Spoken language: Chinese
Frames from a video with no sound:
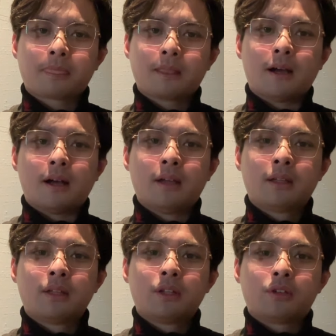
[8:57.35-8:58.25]
啊，
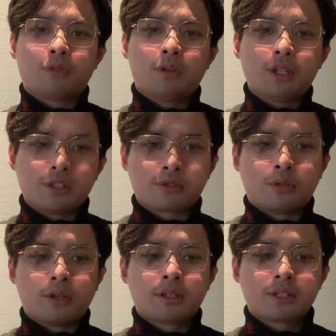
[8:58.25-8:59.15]
所以
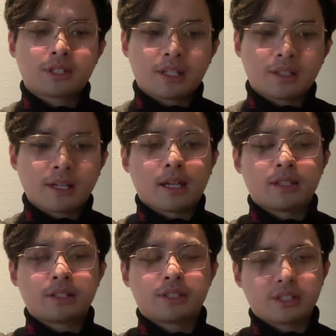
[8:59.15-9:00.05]
说现在
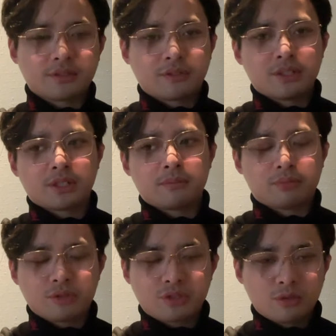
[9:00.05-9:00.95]
政治纷争
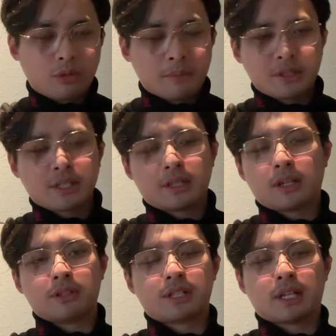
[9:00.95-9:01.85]
不是我们先
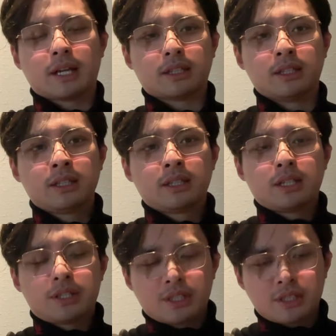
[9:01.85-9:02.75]
挑起来的。
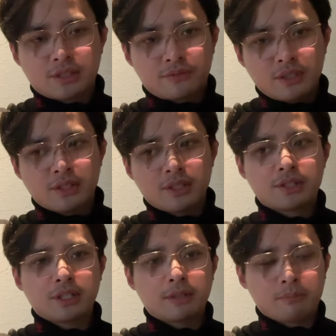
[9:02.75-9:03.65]
政治纷争
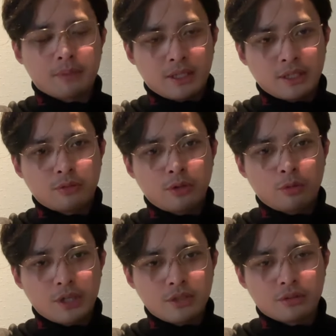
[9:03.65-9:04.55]
是以美国为首